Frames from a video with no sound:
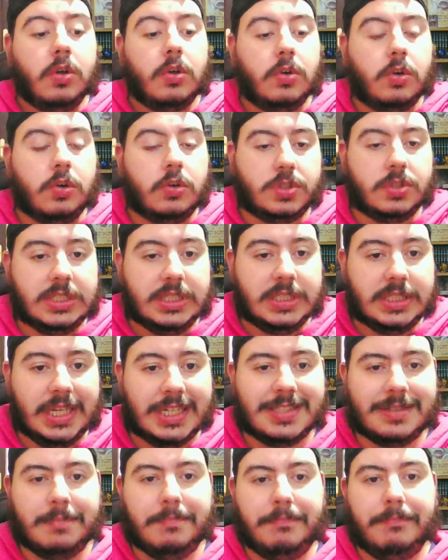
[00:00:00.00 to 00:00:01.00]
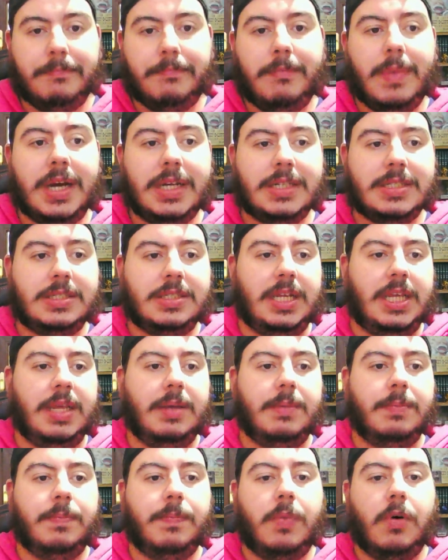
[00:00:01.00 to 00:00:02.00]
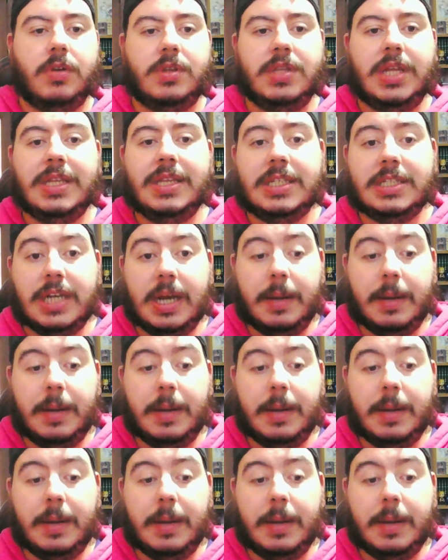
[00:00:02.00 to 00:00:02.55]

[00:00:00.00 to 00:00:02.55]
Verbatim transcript: cositas más importantes.